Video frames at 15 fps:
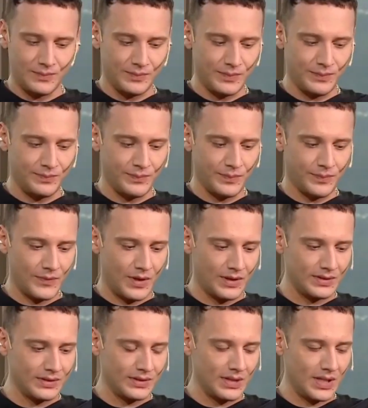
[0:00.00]
Evet. Hmm,
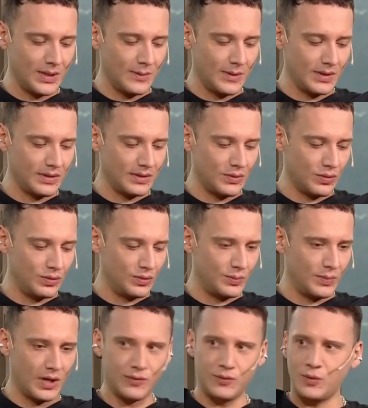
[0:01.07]
Altın Kelebek ödül
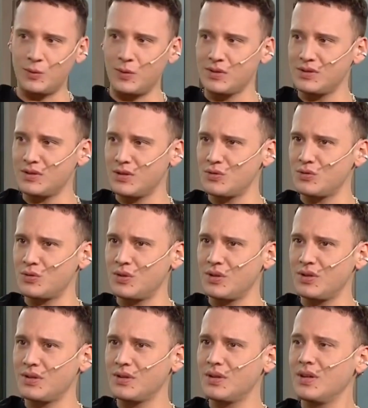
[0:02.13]
performansından sonra
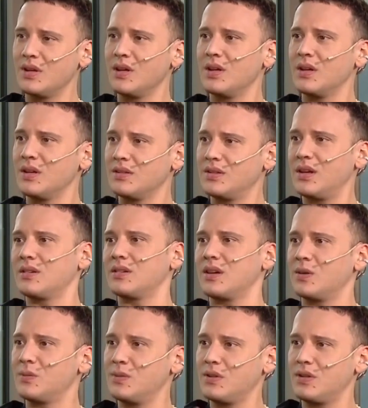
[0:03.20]

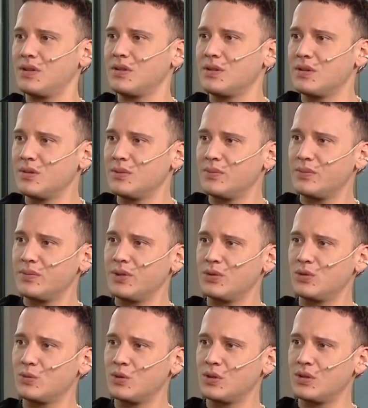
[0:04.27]
tekrar bir bir
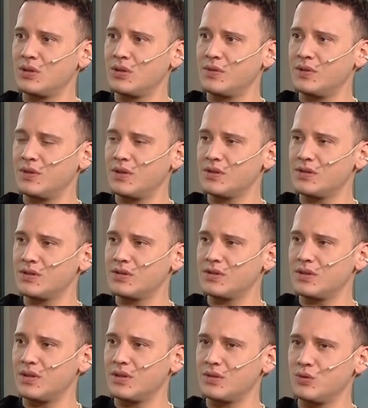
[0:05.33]
numaralara filan
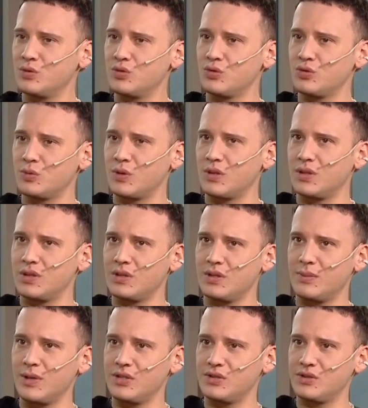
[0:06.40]
çıktılar. Üç numara,
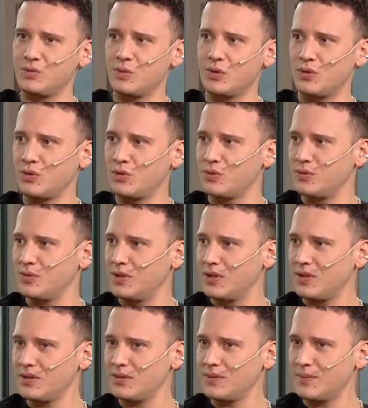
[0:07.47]
beş numara oldu
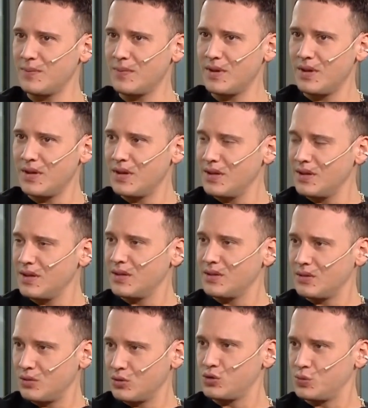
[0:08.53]
filan.
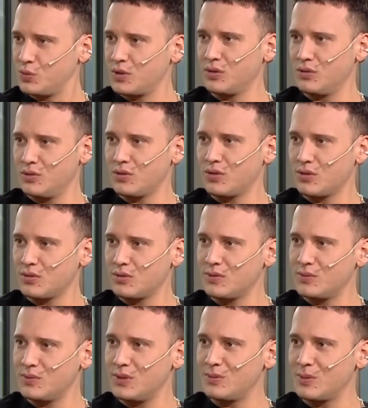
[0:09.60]
Hoşuma gidiyor
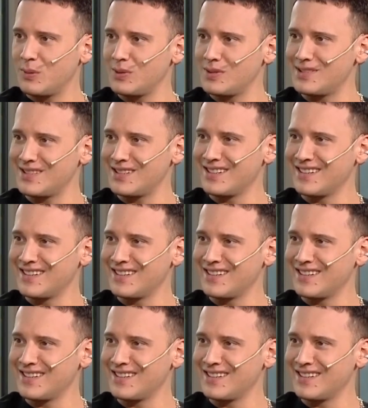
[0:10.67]
bitmemesi.